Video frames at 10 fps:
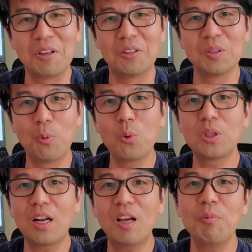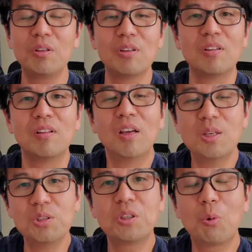그래서 보고 따라하면은
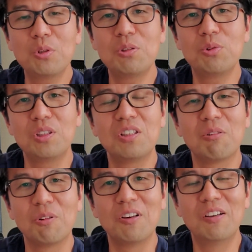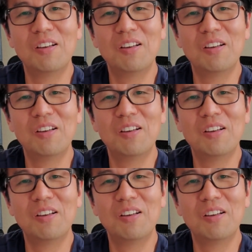쉽게 고칠 수 있더라고요.